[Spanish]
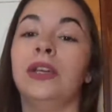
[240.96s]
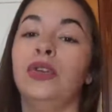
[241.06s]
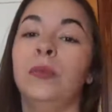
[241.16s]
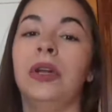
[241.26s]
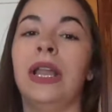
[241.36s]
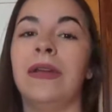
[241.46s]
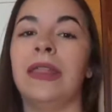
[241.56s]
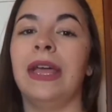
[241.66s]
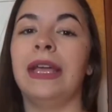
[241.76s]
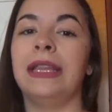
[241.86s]
grupo la
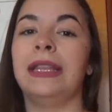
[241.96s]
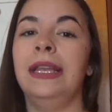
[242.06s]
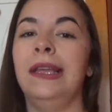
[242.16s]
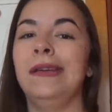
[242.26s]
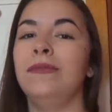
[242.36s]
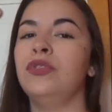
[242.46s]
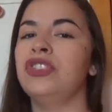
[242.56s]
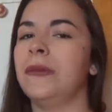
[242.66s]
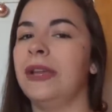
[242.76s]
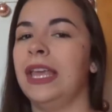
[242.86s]
verdad que tiene
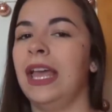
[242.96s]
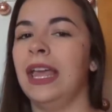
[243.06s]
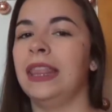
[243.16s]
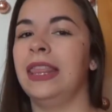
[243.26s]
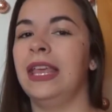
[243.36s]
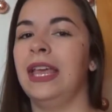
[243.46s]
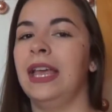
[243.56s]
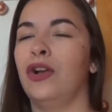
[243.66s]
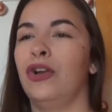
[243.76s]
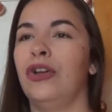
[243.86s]
mucha variedad
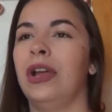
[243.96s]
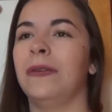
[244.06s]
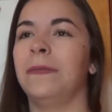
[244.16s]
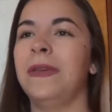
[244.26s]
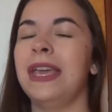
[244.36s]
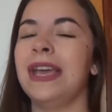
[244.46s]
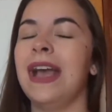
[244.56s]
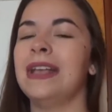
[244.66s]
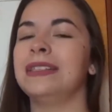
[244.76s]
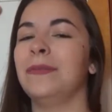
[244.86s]
de
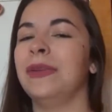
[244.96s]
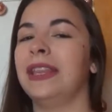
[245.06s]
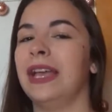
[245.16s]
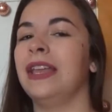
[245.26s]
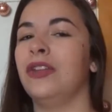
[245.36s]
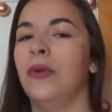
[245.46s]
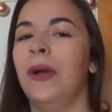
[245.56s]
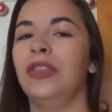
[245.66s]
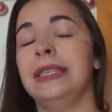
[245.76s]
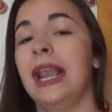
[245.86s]
coreografía siempre están
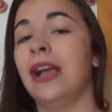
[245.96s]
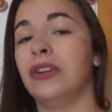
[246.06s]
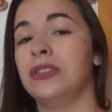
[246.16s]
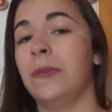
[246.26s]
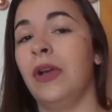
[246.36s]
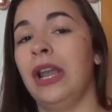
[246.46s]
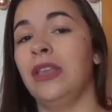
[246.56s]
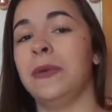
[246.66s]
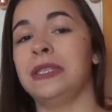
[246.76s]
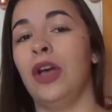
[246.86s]
innovando. Ya las conocemos el
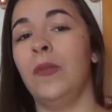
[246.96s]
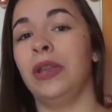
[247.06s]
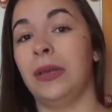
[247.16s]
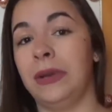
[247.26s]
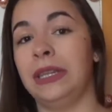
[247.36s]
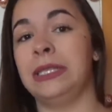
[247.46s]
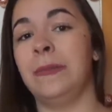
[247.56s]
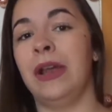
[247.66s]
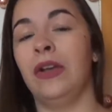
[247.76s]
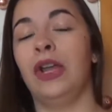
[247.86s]
año pasado porque
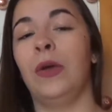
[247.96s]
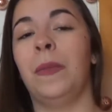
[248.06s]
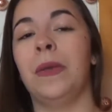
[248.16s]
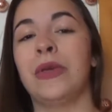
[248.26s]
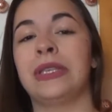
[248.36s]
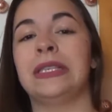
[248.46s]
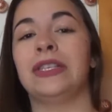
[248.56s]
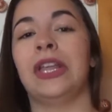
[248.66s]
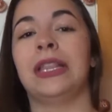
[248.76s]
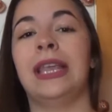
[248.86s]
participaron en los premios de
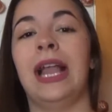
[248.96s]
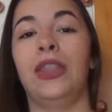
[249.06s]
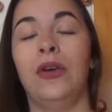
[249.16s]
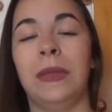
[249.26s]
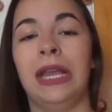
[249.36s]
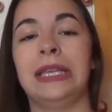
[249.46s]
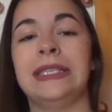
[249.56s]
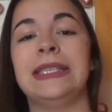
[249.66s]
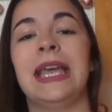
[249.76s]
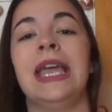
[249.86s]
Esencia Oriental
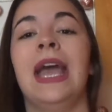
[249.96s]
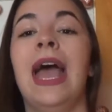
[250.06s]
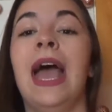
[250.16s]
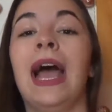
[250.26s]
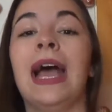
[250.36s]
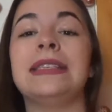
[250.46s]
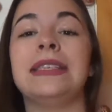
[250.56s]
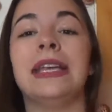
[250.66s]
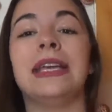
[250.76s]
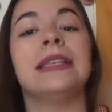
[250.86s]
2016
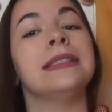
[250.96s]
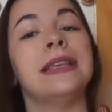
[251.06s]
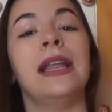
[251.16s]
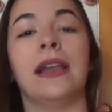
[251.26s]
así que se las